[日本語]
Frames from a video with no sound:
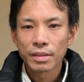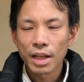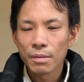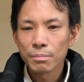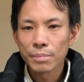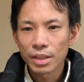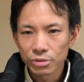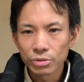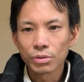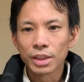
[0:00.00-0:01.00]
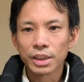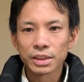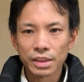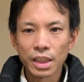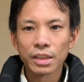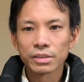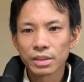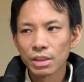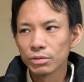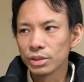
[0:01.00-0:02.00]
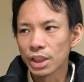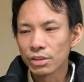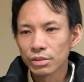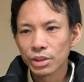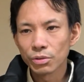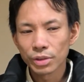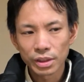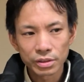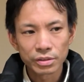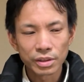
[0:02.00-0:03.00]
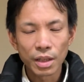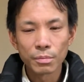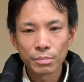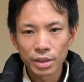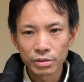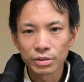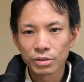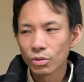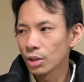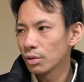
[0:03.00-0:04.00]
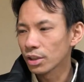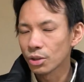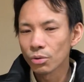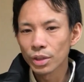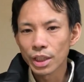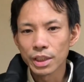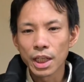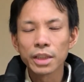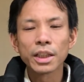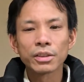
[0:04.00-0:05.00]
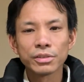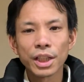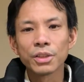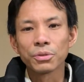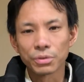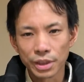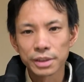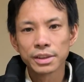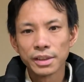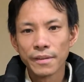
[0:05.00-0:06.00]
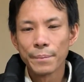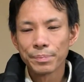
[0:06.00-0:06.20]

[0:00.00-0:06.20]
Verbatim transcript: 頑張るとかですね、使うやる気を出す、頑張る、これは基本的にやりたくないことです。